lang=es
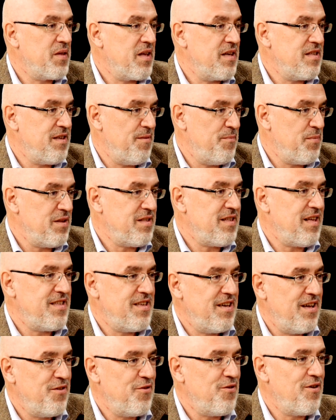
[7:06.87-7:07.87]
que siempre está
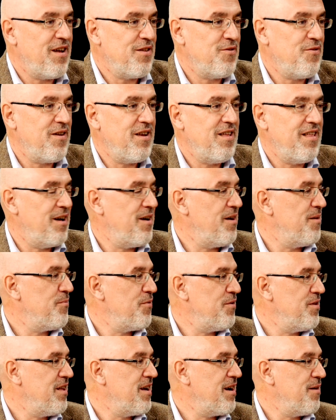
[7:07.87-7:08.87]
siguiendo la actualidad
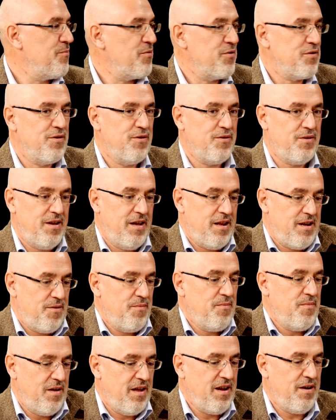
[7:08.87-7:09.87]
política, pues era,
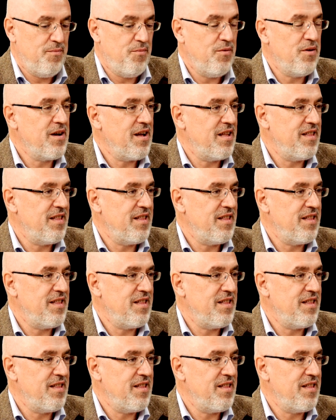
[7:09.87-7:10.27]
era un buen mm.